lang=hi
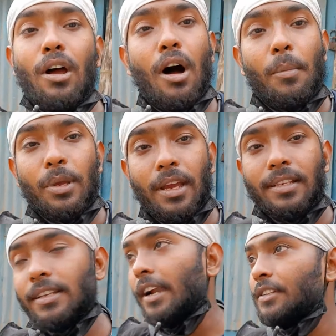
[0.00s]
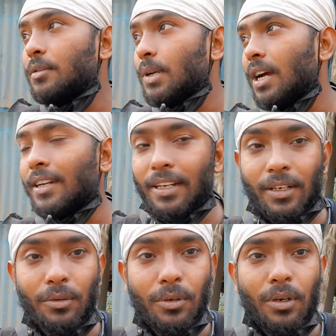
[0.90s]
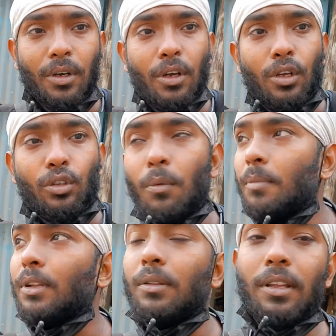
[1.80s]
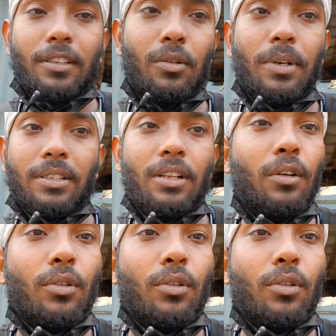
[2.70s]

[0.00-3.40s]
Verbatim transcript: अभी यही स्ट्रैटेजी बना के रखा हूँ तो अभी मैं दस किलोमीटर चल रहा हूँ